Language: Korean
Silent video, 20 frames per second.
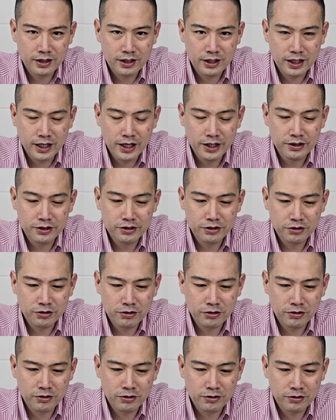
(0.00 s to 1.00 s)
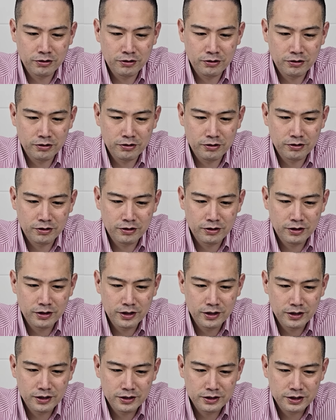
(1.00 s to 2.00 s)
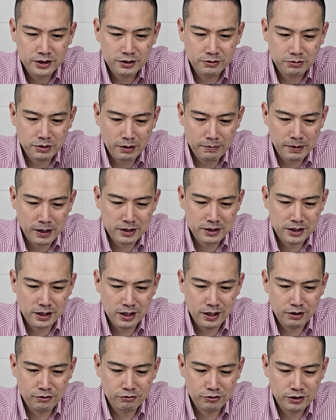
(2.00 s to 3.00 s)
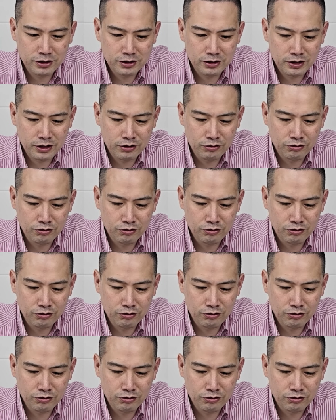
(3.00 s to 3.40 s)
엔터 지금 다 박살나고 있는데